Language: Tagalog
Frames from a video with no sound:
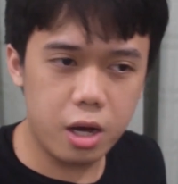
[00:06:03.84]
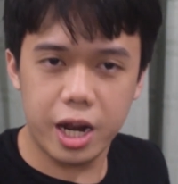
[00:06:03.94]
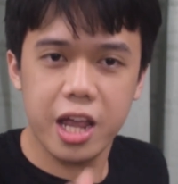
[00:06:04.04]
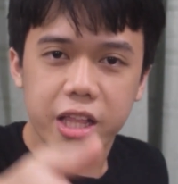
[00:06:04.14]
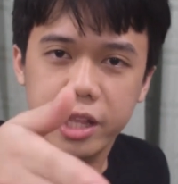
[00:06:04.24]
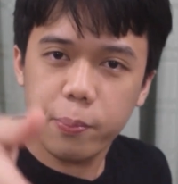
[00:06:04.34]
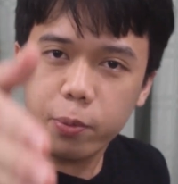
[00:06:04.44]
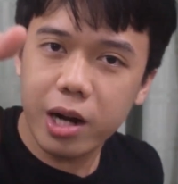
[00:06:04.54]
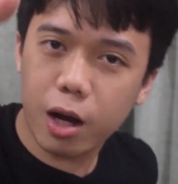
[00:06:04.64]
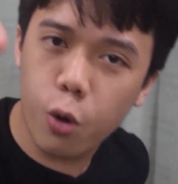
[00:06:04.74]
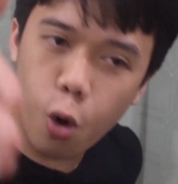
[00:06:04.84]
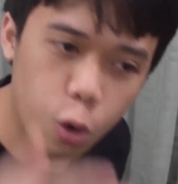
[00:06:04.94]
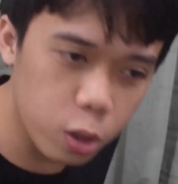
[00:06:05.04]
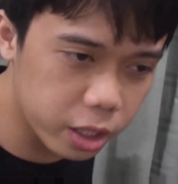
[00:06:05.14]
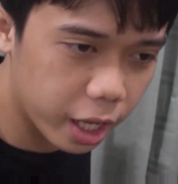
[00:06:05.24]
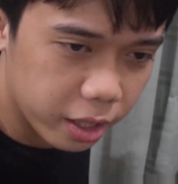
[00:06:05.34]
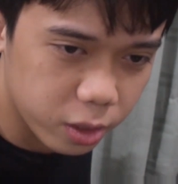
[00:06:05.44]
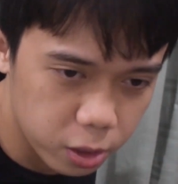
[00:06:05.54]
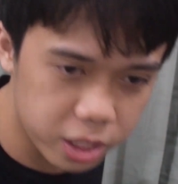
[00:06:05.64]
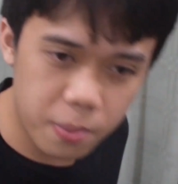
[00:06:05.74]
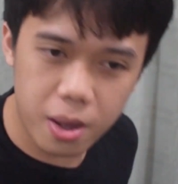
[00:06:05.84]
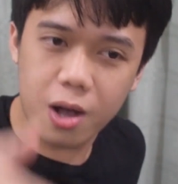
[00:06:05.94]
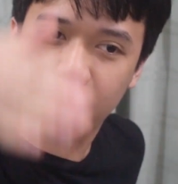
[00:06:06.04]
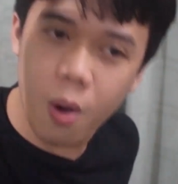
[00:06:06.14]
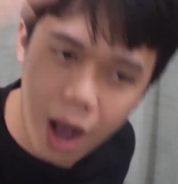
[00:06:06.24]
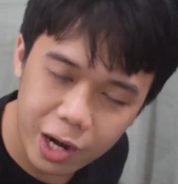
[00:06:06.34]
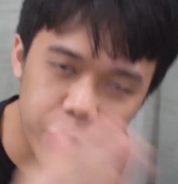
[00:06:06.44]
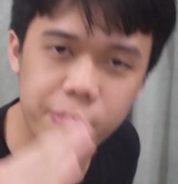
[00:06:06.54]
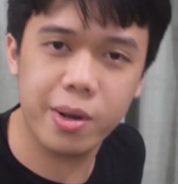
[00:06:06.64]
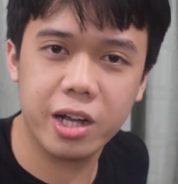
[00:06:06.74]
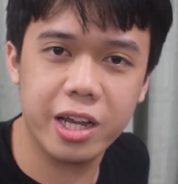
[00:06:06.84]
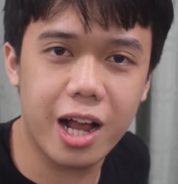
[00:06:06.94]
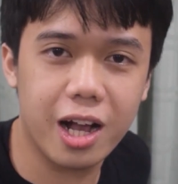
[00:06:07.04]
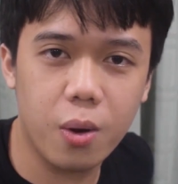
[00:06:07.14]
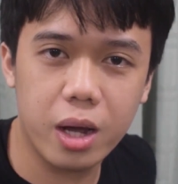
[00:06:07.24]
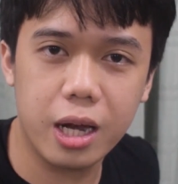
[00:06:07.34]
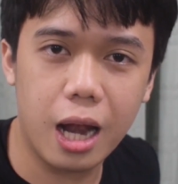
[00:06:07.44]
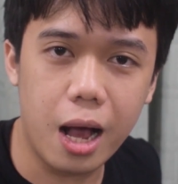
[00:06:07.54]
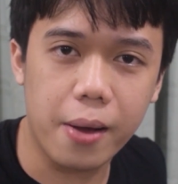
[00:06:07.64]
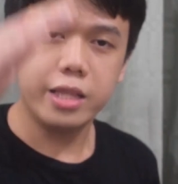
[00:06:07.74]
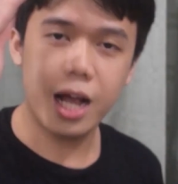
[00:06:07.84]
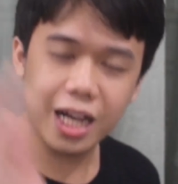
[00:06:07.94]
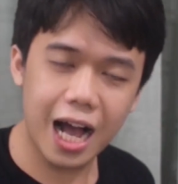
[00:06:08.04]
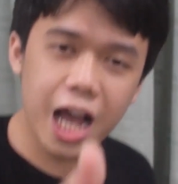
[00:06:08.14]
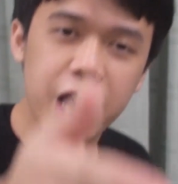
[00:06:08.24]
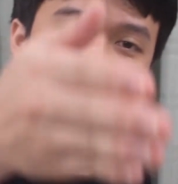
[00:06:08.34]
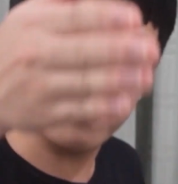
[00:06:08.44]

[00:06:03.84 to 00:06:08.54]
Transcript: no, na hindi po nakukontento sa mga kung ano yung mga ginagawa nila na kahit